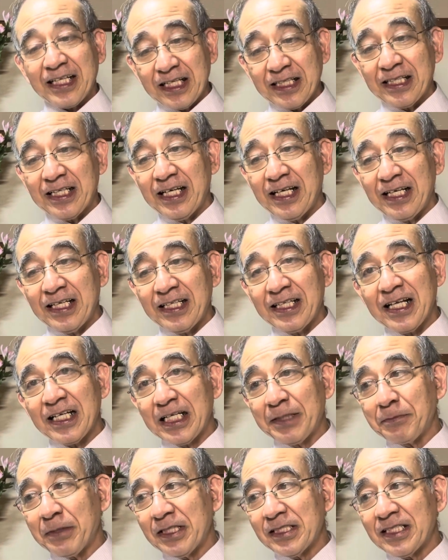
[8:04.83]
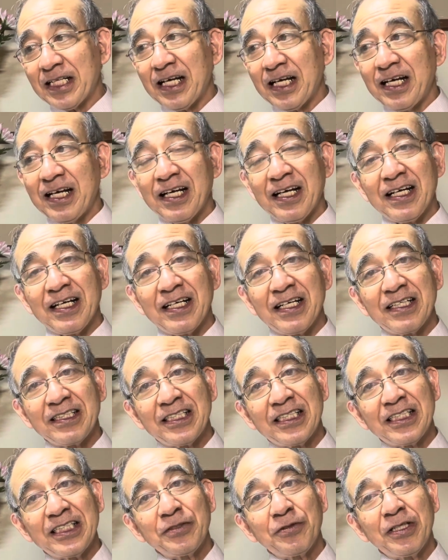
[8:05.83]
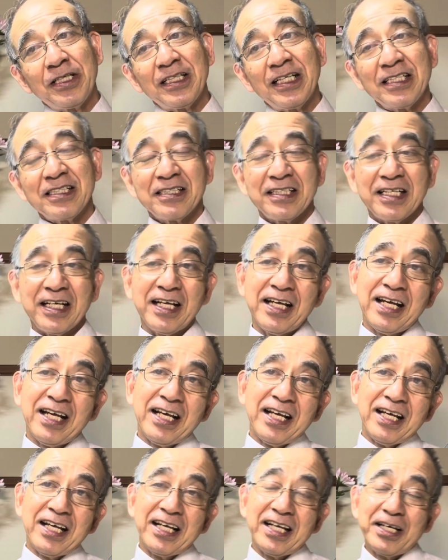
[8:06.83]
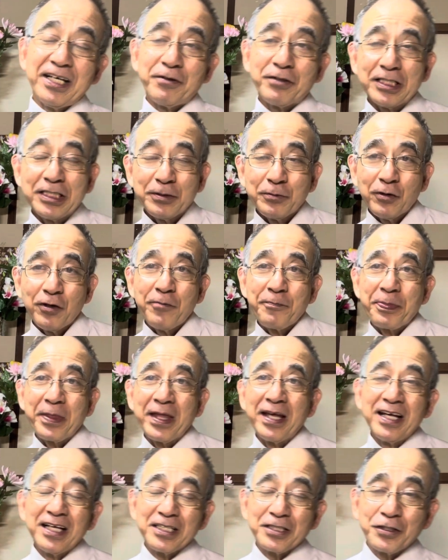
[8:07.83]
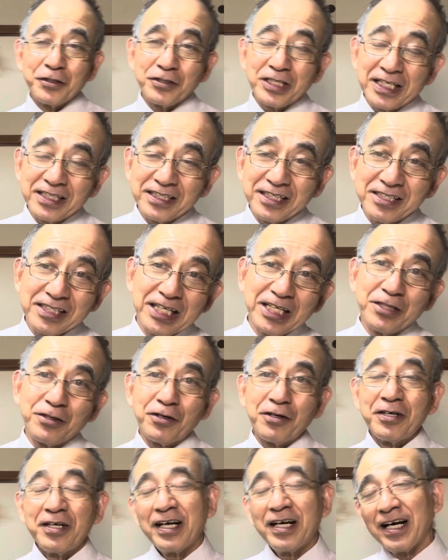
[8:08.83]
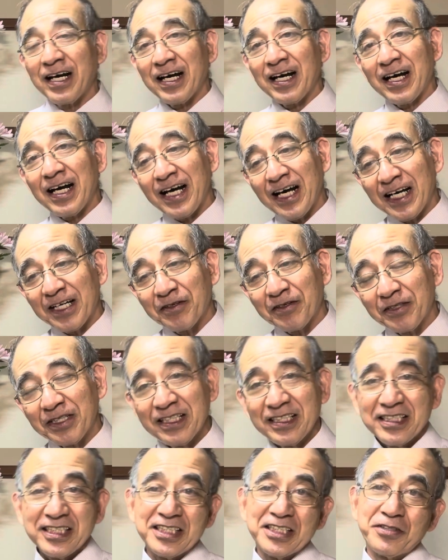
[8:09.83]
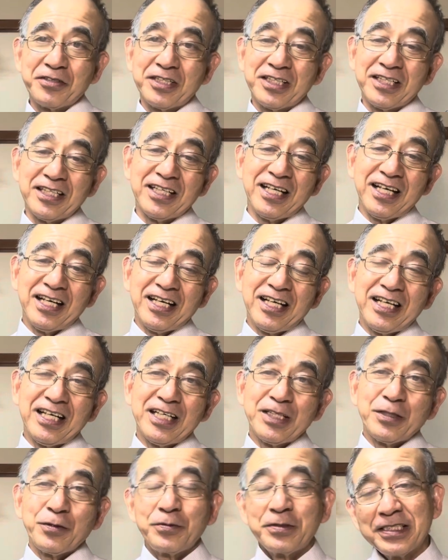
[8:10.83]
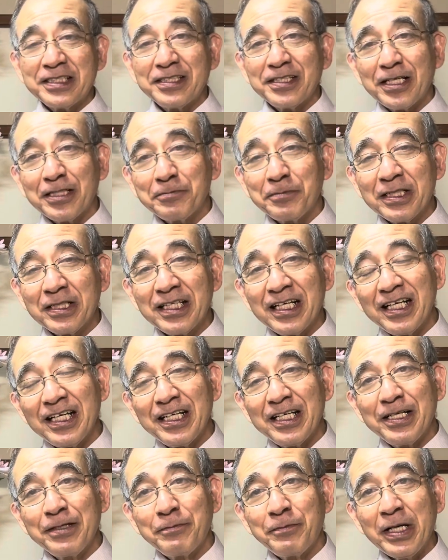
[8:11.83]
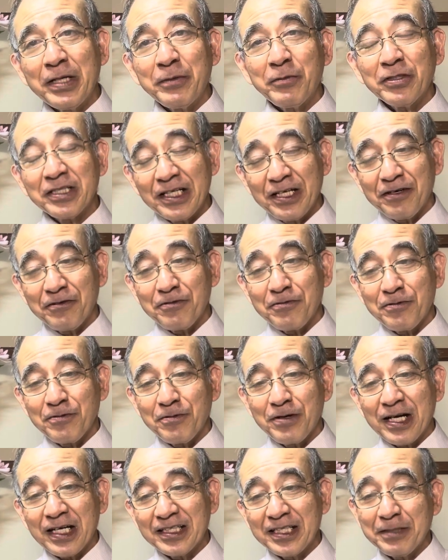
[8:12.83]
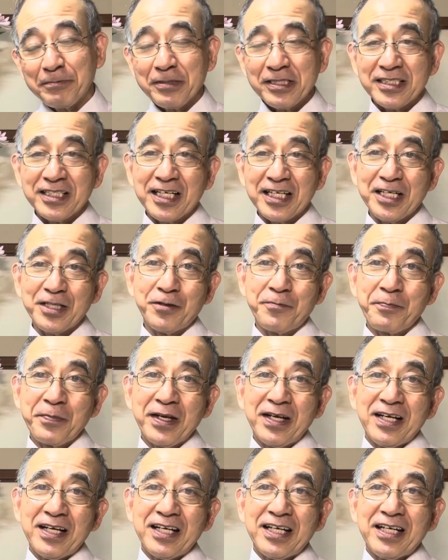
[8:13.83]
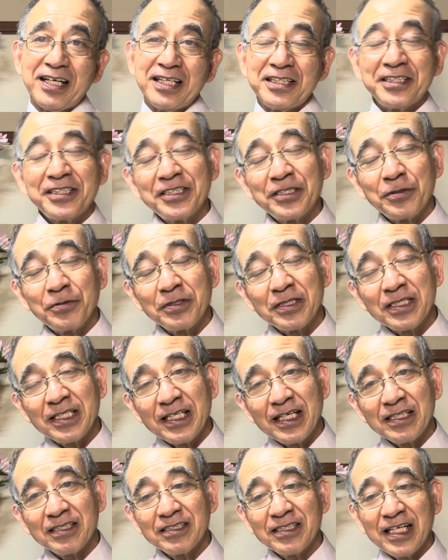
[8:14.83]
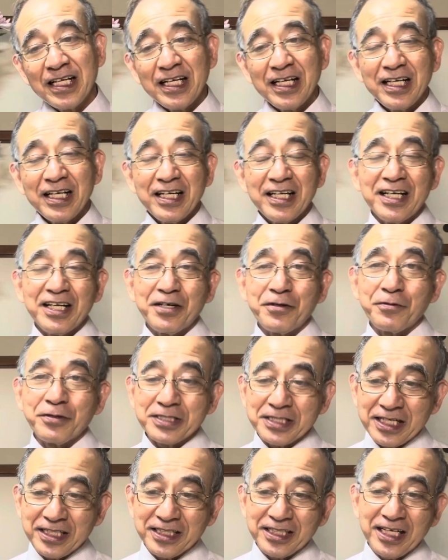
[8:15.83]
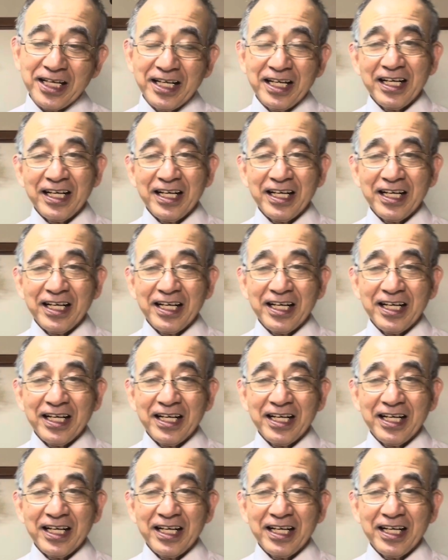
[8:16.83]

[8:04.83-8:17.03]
語っていただきました。あ父の日ですね。えー、私も余談ですけど、母の日、父の日、えー、当日なるまで、えー、前もって分かっていましたけど、えー、日常の生活で、えー、忘れて、